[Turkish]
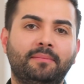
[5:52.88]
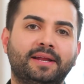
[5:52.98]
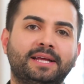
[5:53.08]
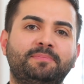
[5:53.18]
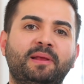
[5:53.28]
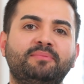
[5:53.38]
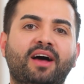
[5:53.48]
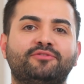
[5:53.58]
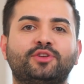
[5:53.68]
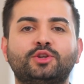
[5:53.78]
Çiğdem Arat benim de
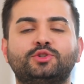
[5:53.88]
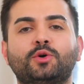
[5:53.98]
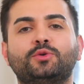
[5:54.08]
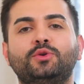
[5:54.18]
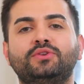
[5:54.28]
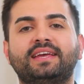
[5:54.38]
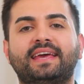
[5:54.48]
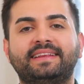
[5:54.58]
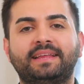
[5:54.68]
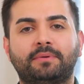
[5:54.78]
haftanın son gününü de
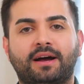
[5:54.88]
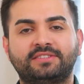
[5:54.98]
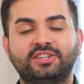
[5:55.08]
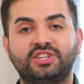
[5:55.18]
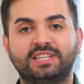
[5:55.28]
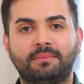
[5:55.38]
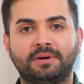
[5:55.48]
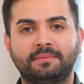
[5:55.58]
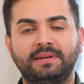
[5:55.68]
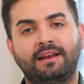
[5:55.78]
geride bıraktık. Çiğdem
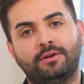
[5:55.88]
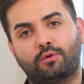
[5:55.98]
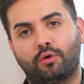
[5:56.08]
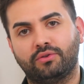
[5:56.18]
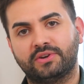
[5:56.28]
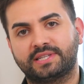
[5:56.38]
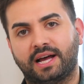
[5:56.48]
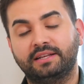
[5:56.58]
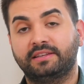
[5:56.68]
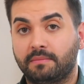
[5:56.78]
Hanım'ın eline koluna
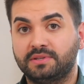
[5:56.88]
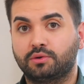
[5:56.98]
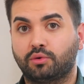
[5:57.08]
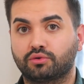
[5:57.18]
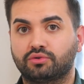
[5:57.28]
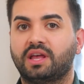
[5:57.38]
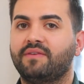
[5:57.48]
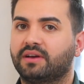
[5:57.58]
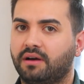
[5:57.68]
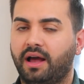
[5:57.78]
sağlık. Temizlik konusunda
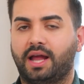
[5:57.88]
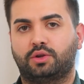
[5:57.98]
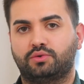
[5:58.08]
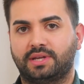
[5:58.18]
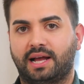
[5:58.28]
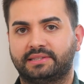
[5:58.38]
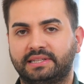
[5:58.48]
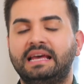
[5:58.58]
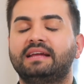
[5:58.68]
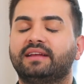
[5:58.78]
evi gayet
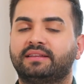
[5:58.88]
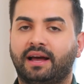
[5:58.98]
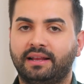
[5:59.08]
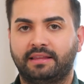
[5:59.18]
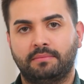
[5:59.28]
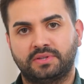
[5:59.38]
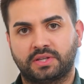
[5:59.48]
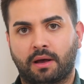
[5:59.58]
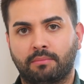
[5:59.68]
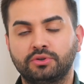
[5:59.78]
güzeldi. Detaylı
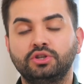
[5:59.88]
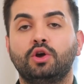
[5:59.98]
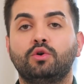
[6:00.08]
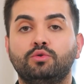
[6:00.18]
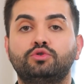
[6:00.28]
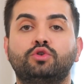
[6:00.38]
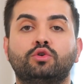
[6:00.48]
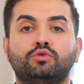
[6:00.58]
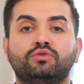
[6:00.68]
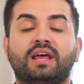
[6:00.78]
temizlik yapmış.
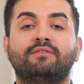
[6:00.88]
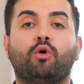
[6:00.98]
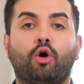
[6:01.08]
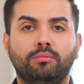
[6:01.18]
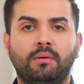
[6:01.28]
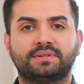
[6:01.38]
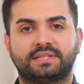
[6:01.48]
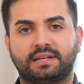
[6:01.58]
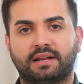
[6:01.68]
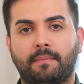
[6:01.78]
3-4 gündür evde
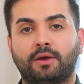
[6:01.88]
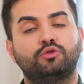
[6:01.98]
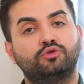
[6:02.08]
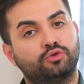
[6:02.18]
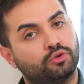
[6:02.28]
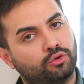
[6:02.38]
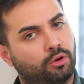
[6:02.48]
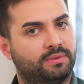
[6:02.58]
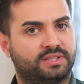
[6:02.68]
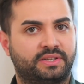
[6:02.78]
olmamasına rağmen, küçük çocuk
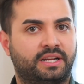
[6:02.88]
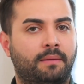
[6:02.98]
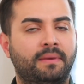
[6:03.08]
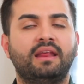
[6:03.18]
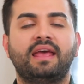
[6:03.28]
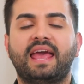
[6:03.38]
olmasına rağmen